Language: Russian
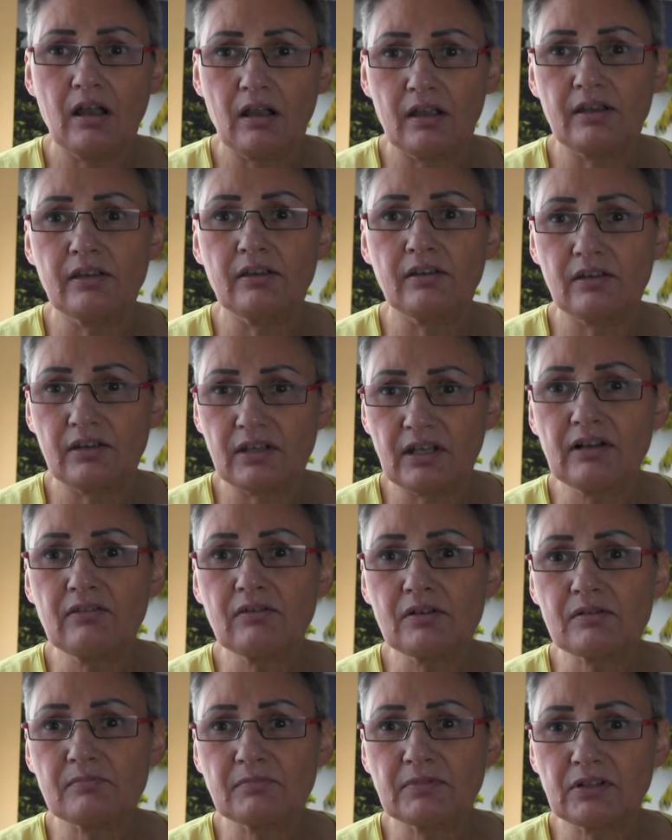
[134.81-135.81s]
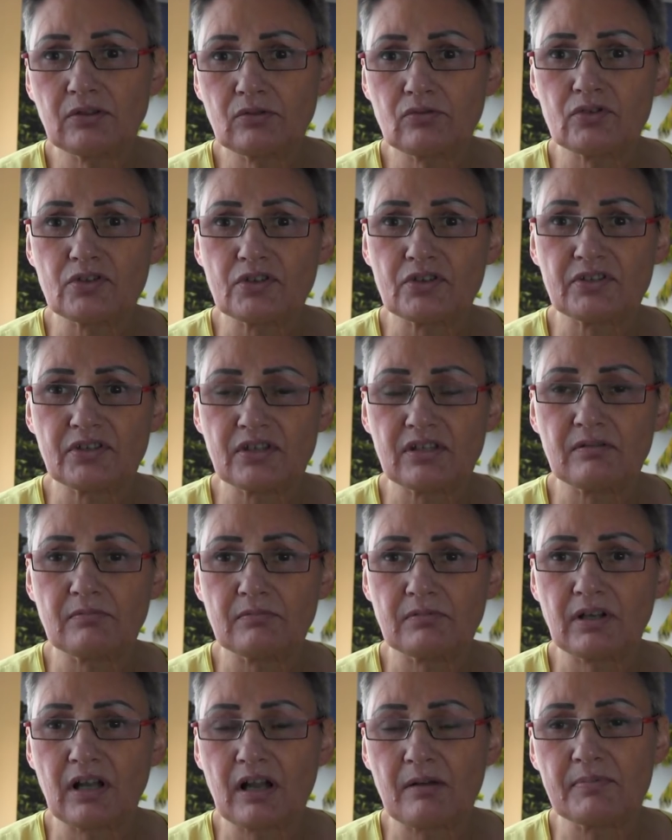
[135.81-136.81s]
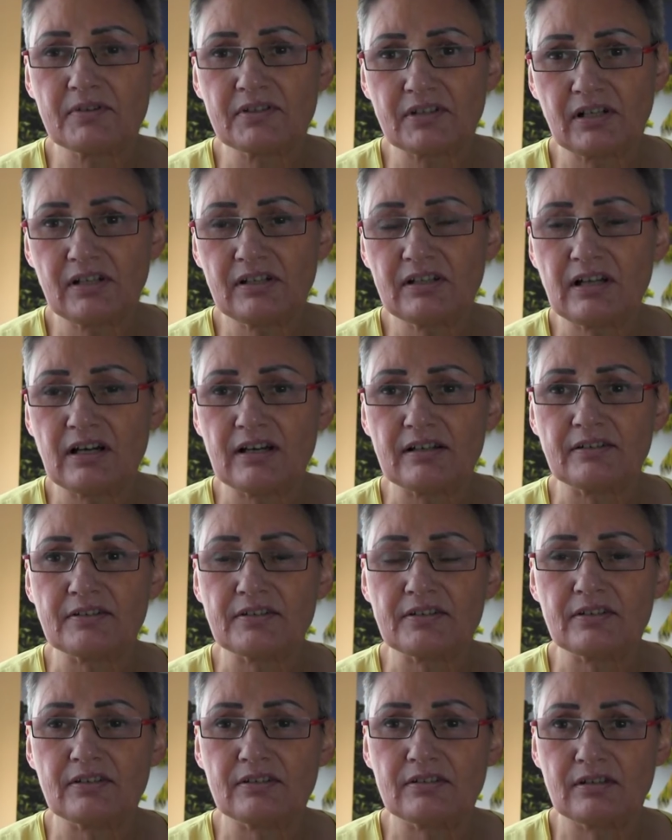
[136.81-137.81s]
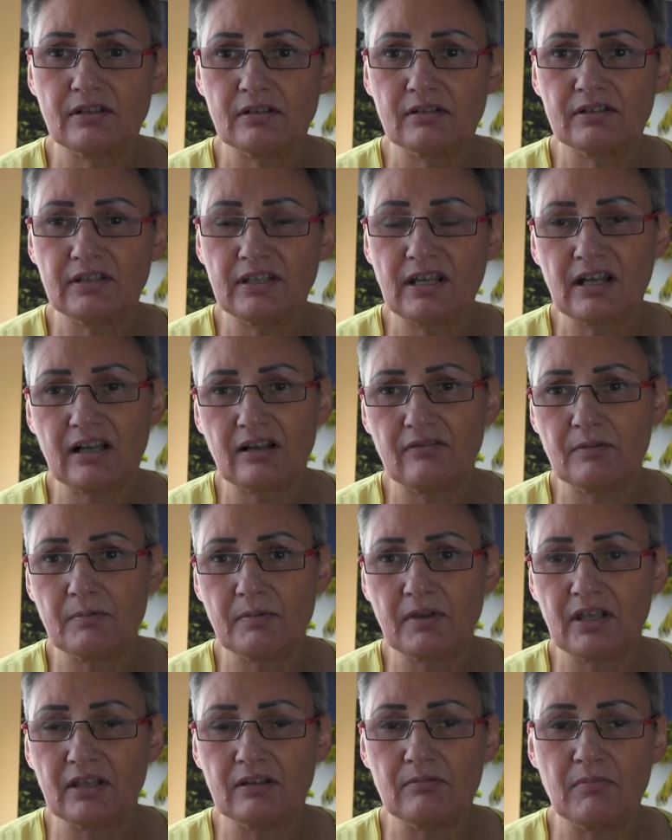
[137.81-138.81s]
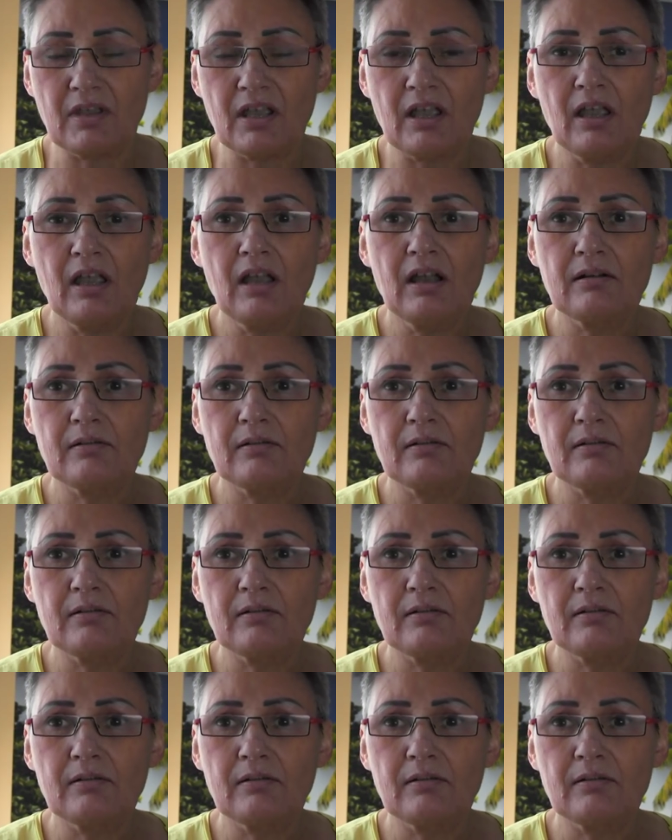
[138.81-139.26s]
И я, в общем-то, тоже с этим как бы солидарна с, с, с Яковом Кедми.